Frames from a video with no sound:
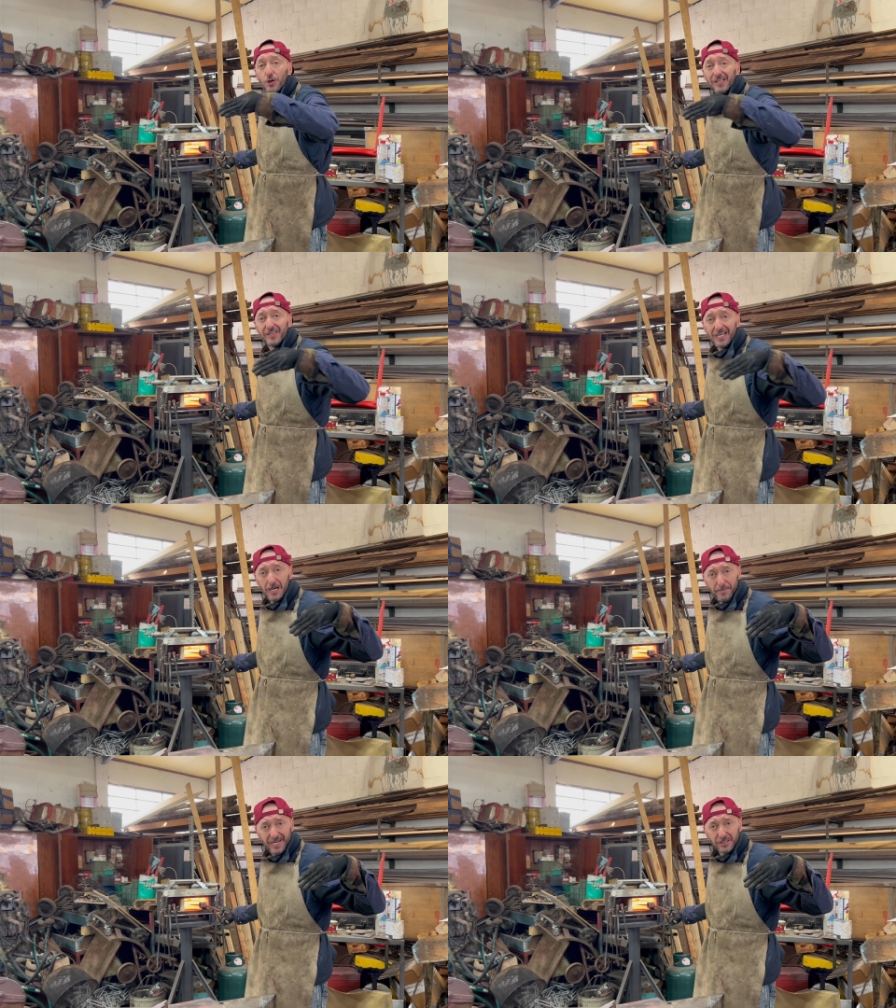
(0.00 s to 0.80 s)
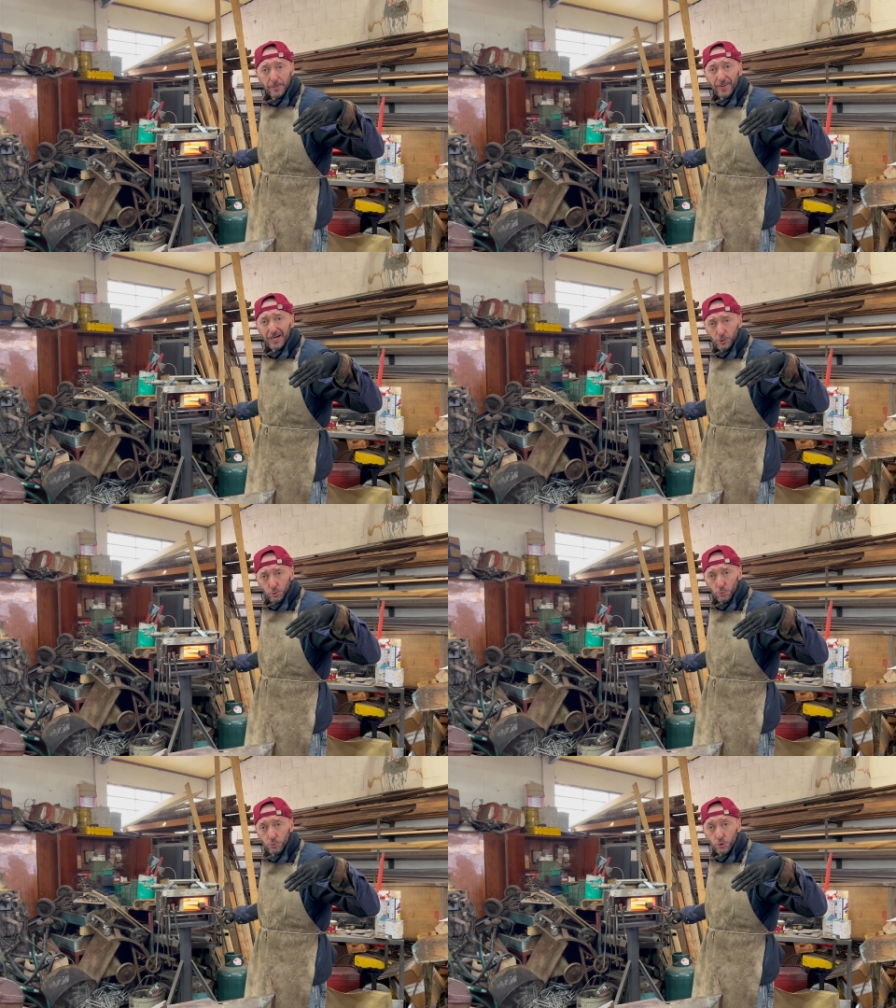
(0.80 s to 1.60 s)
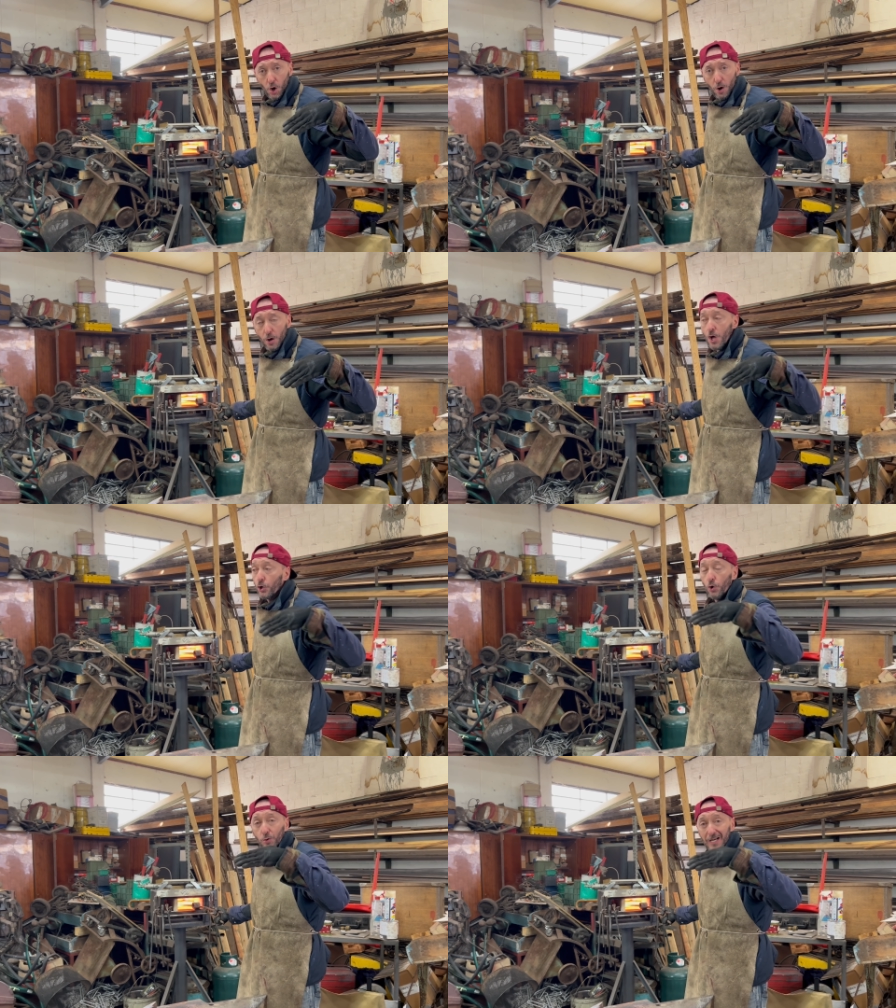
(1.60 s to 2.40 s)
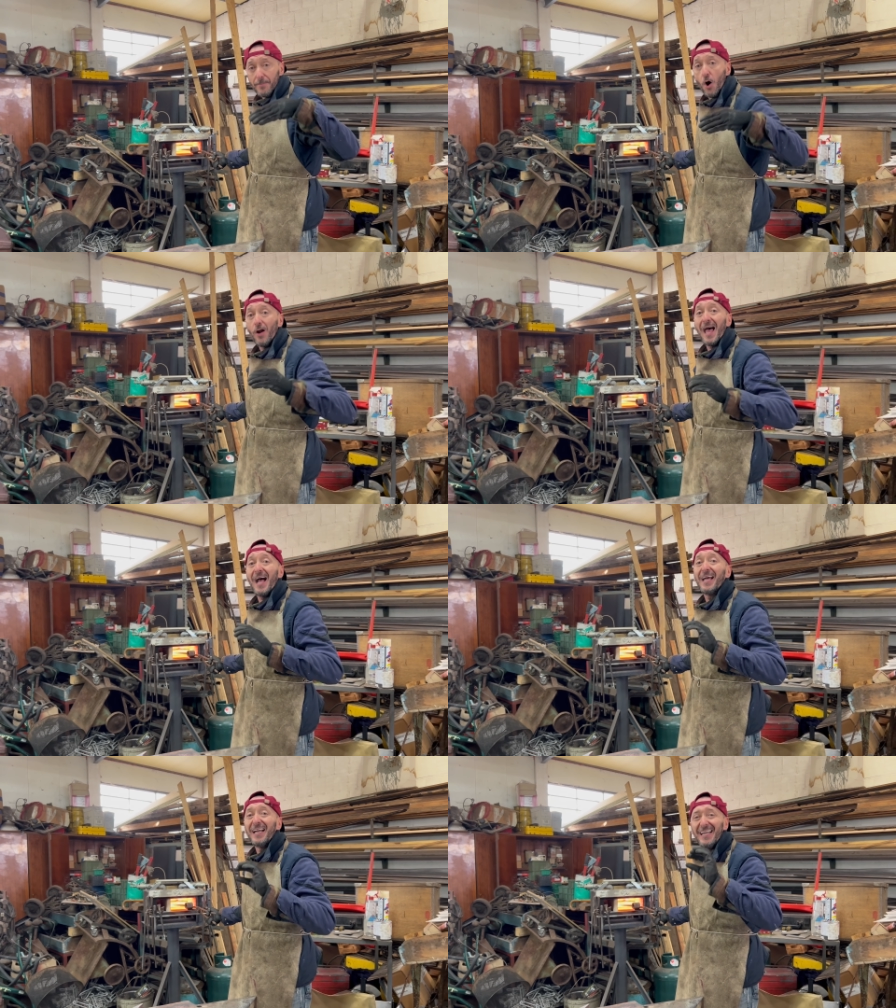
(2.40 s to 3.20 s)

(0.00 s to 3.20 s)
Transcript: letteralmente per lungo con la mola,